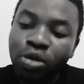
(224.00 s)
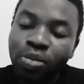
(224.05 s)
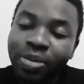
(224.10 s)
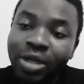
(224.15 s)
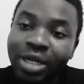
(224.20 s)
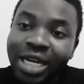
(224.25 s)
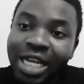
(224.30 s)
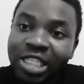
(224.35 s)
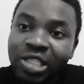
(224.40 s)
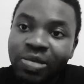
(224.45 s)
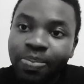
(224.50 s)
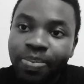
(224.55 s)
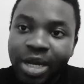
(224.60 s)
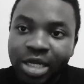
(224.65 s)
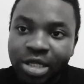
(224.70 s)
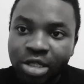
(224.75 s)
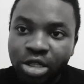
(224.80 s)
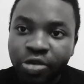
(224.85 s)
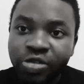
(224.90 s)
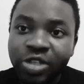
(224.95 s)

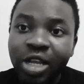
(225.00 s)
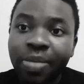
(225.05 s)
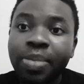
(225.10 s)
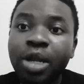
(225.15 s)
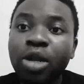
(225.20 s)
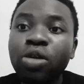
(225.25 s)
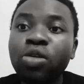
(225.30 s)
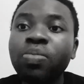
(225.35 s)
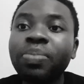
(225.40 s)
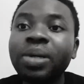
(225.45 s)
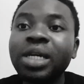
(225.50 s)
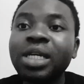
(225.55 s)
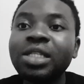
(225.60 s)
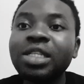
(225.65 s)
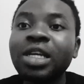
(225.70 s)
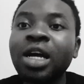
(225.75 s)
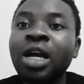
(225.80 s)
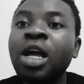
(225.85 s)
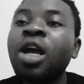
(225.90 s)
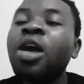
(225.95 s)
l'espace que vous appelez le
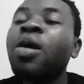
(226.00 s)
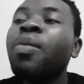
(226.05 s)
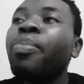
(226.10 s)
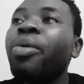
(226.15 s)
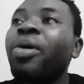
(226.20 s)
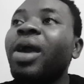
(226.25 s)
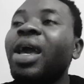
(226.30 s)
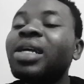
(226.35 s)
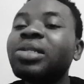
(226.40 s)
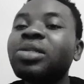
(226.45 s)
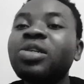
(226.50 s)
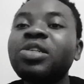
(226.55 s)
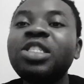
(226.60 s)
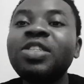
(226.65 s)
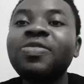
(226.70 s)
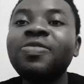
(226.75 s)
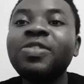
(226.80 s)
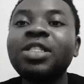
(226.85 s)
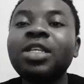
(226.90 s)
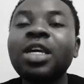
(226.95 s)
présent peut être
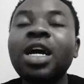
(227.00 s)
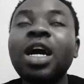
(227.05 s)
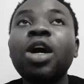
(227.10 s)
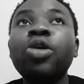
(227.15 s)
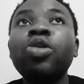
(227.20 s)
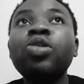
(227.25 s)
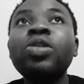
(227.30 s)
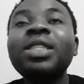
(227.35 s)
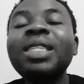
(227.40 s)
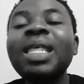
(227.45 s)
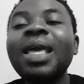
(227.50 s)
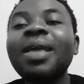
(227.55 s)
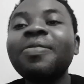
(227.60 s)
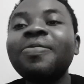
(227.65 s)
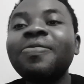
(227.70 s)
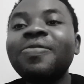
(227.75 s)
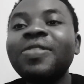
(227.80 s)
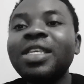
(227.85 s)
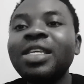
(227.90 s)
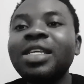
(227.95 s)
divisé à une
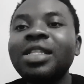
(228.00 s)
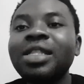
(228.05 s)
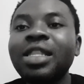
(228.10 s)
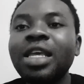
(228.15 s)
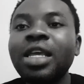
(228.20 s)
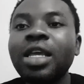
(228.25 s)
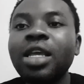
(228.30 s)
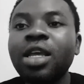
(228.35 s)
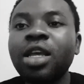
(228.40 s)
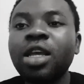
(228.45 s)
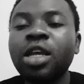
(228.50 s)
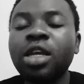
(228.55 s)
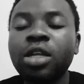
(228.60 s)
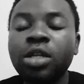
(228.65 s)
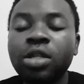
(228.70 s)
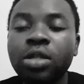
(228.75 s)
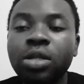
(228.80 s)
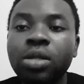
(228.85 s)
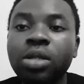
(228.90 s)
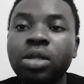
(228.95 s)
infinité
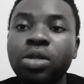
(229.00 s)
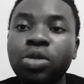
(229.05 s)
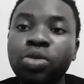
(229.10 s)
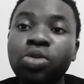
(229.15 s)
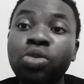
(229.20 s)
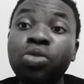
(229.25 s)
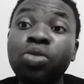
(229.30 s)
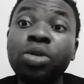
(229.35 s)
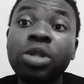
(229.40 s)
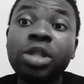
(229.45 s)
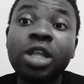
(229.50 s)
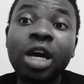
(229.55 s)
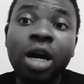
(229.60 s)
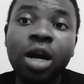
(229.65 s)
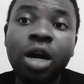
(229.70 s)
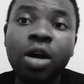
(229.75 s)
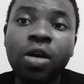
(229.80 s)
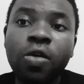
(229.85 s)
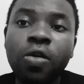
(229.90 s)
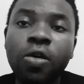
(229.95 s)
de,
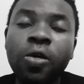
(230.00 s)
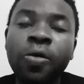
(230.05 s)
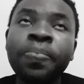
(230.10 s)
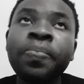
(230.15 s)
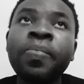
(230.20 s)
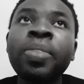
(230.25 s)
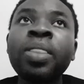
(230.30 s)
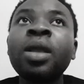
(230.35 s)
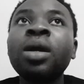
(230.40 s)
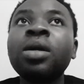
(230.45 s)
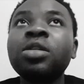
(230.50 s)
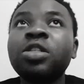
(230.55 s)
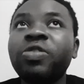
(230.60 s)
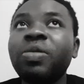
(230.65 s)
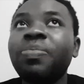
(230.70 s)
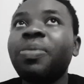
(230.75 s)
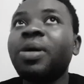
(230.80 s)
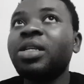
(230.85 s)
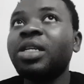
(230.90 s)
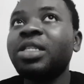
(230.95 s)
temps encore. Je vais
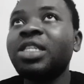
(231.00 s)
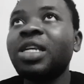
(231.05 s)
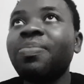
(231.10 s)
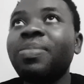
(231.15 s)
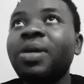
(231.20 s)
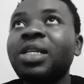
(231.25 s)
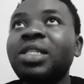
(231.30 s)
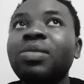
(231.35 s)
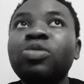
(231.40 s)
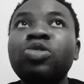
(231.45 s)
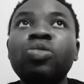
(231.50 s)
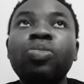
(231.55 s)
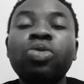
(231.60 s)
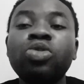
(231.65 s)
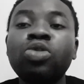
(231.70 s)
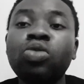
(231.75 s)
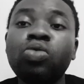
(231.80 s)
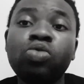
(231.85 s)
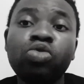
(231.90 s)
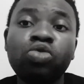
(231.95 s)
prendre un simple exemple.
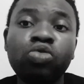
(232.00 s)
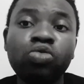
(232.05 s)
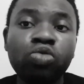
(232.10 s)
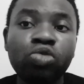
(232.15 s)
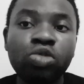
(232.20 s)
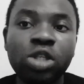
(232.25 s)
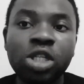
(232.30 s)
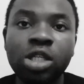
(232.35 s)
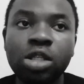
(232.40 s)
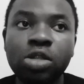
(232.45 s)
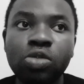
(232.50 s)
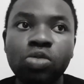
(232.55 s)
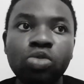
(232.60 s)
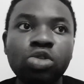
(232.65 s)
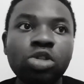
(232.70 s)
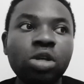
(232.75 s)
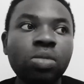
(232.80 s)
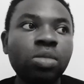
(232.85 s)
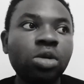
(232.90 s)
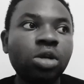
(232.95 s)
Supposons aujourd'hui, nous
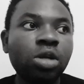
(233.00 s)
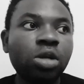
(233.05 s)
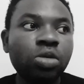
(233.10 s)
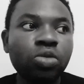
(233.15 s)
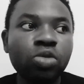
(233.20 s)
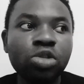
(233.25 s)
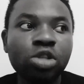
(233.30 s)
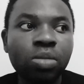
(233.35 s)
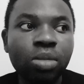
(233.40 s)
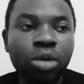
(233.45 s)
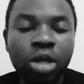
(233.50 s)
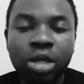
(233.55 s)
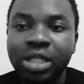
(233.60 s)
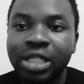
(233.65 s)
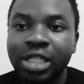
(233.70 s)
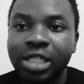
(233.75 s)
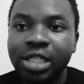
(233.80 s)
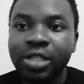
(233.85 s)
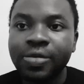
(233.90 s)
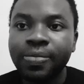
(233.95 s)
sommes, euh, nous sommes
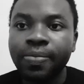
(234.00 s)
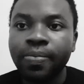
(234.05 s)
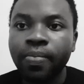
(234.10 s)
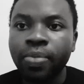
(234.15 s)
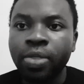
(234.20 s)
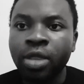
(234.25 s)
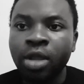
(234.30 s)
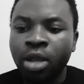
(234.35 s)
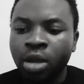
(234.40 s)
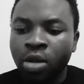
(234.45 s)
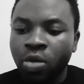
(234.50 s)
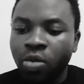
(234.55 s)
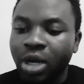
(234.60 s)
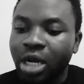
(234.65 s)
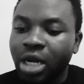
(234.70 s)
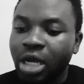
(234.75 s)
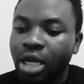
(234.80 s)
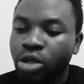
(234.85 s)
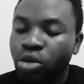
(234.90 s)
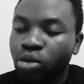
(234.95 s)
lundi.
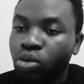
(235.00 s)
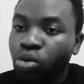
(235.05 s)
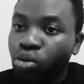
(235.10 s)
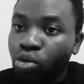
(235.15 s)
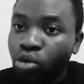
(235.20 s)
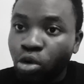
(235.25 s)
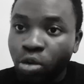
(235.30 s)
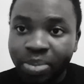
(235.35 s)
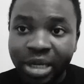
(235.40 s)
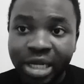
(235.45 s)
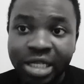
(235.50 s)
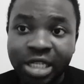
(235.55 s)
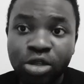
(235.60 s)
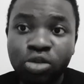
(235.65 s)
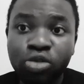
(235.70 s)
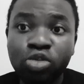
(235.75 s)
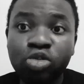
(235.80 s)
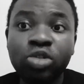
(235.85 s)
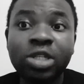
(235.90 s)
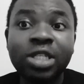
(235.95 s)
Voilà. Le présent
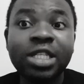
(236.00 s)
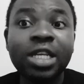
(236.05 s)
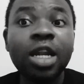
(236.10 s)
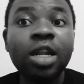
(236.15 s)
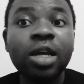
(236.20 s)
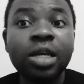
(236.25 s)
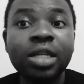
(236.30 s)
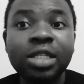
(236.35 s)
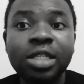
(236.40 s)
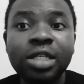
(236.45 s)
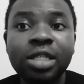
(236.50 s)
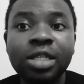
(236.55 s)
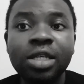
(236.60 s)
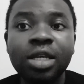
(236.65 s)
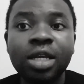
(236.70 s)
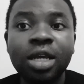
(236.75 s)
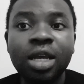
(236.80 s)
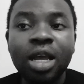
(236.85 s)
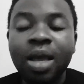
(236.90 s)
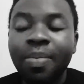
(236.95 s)
d'aujourd'hui, c'est lundi.
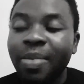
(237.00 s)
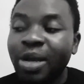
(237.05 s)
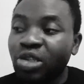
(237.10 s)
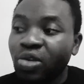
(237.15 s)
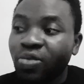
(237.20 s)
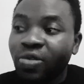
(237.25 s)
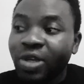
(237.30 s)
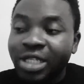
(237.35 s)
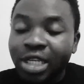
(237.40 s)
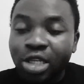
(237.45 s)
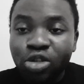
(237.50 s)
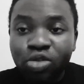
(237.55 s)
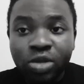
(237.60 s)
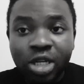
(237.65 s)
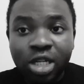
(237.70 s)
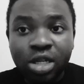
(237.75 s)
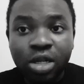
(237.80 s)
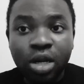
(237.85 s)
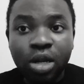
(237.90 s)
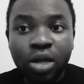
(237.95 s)
Mais sauf que cette
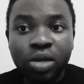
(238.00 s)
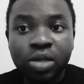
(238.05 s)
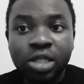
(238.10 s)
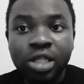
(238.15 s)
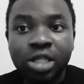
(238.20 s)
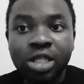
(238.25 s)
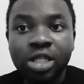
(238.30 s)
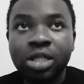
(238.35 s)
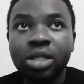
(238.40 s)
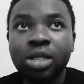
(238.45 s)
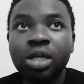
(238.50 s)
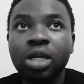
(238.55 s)
journée de lundi